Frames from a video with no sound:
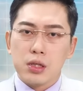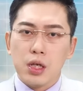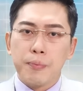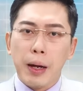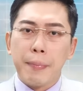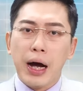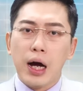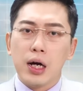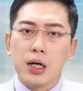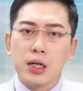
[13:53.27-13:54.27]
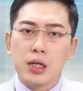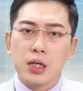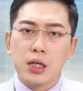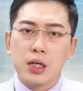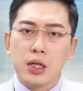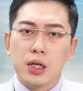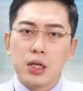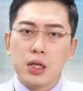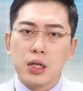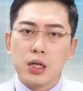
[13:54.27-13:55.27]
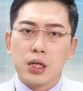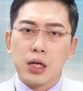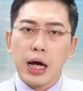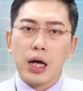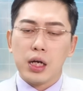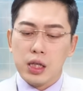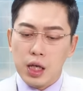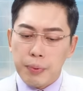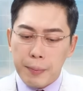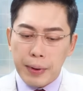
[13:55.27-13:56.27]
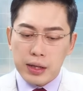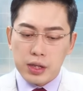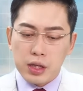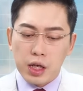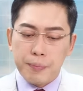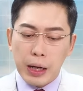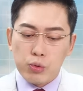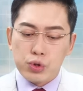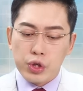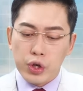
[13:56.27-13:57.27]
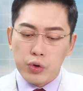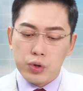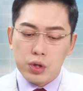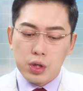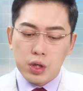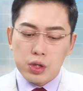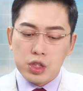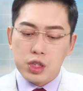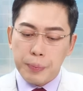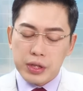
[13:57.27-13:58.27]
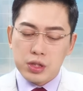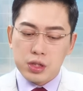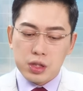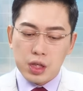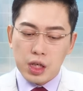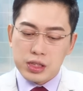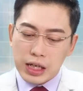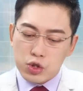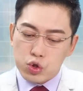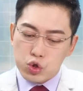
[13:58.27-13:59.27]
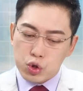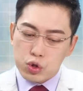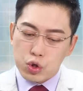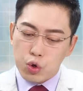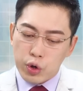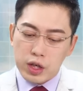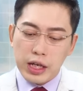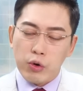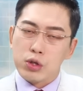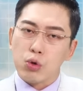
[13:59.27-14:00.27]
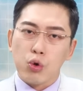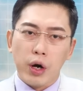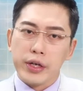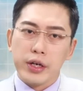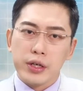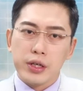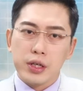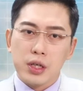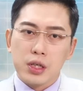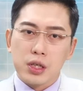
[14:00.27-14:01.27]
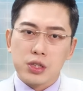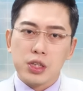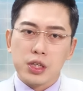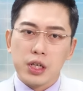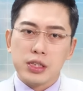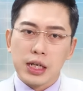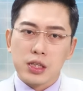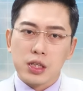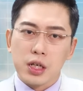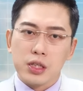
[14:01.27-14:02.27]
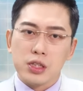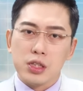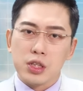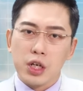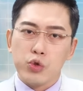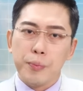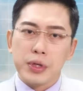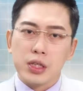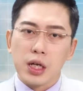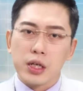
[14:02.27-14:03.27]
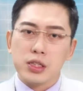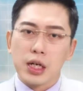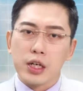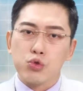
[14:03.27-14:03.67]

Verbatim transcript: 一百八啊？你一百八跌到一百五十六，你这边是一张就就就亏了两万多块耶。可是你可以这样，你可以你可以原本一张一张可以